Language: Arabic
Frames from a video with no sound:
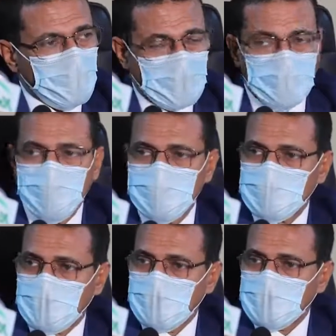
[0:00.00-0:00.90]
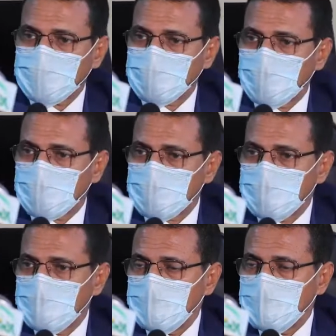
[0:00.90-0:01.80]
عقب وسع ذاك شور
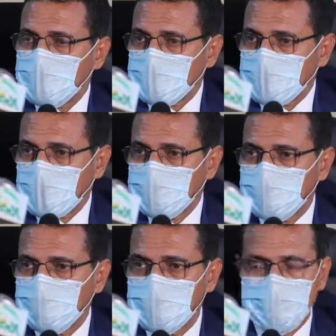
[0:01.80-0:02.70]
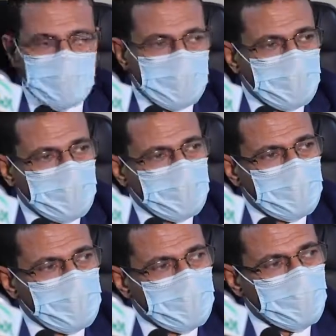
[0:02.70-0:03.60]
القطاع الشبه
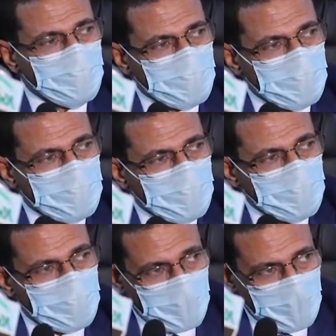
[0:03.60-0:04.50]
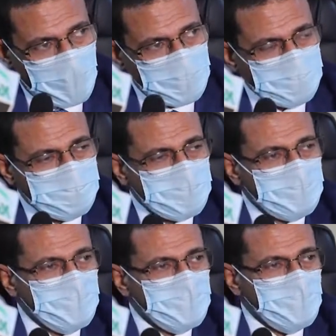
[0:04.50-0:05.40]
شبه العام
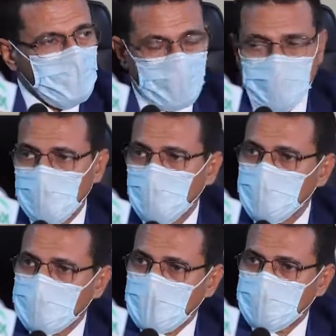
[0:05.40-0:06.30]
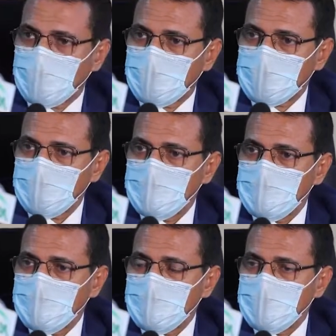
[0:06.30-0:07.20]
عقب وسع شور
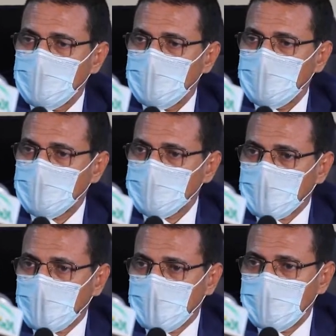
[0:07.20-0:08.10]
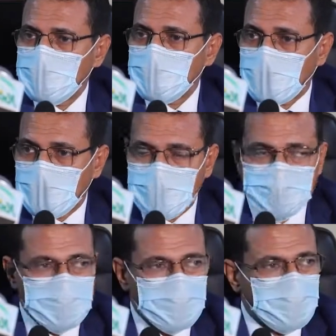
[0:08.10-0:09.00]
القطاع آه،
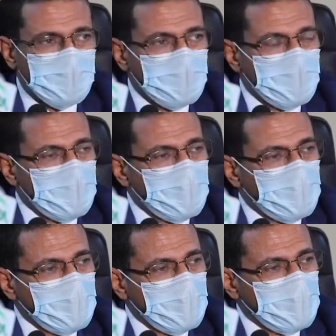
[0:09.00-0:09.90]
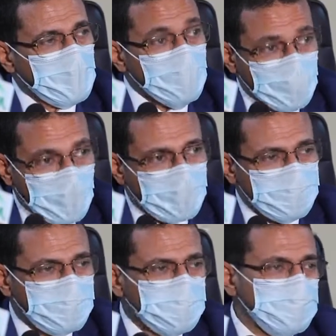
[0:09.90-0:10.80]
الخاص
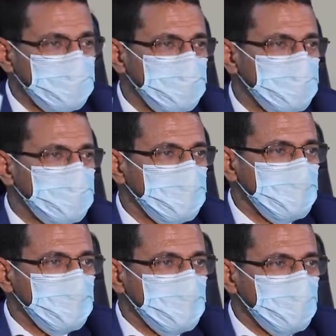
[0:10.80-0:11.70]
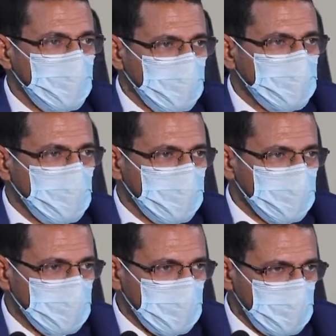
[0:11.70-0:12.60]
المصنف واليوم التأمين
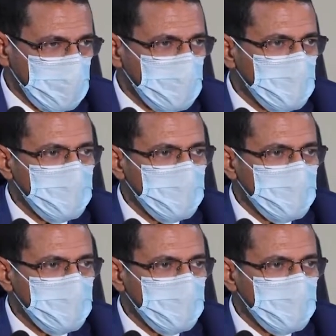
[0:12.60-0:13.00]
الصحي